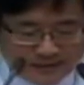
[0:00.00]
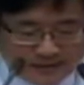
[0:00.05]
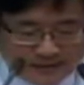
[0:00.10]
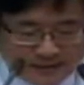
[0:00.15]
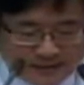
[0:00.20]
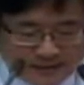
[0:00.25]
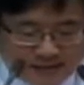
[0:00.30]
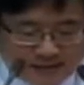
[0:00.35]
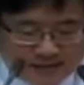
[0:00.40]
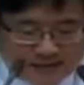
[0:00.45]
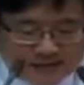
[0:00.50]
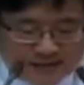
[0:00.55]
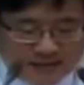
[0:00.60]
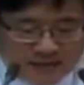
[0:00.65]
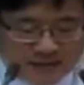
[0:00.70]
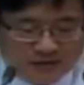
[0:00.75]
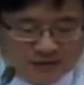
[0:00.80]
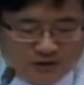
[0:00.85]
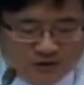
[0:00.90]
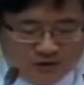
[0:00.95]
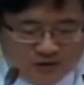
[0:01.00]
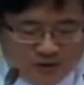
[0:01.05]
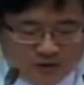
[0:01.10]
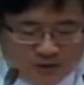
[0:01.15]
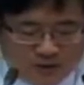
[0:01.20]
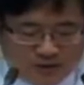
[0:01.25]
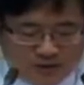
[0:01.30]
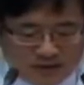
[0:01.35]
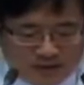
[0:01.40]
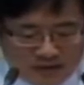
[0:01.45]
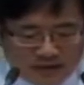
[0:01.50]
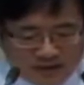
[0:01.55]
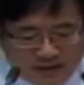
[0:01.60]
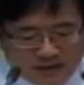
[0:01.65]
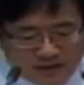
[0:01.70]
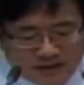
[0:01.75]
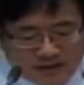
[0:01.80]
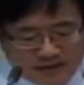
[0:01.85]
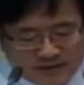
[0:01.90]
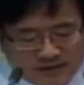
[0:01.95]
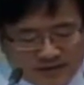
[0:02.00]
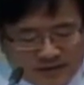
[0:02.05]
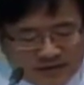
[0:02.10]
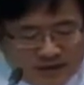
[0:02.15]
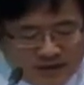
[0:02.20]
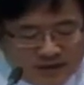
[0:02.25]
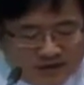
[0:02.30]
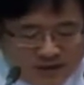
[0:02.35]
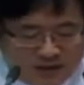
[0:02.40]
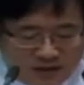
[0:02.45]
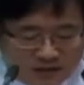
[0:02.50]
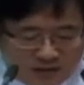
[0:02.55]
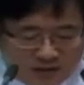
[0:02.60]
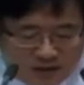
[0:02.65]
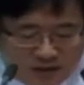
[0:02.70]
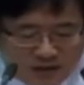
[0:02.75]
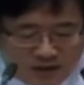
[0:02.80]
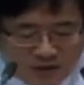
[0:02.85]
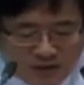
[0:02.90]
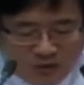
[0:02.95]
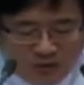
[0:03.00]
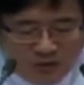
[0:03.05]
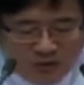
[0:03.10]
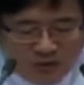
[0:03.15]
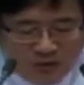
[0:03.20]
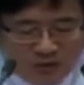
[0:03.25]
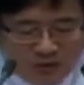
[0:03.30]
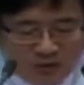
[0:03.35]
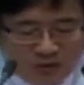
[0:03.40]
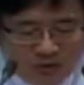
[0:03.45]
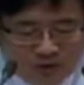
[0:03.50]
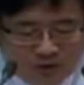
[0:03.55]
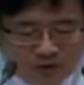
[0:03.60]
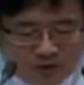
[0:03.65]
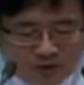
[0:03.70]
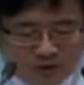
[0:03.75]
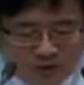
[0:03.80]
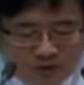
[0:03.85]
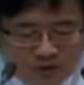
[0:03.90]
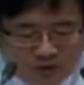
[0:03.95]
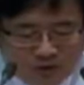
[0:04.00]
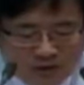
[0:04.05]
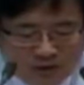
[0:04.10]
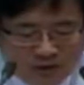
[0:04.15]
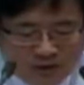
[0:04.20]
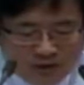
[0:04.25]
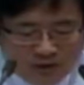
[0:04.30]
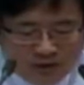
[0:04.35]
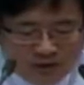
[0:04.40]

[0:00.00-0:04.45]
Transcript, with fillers: 작은 실천이라도 할 때 생각이 힘이 되고 행동이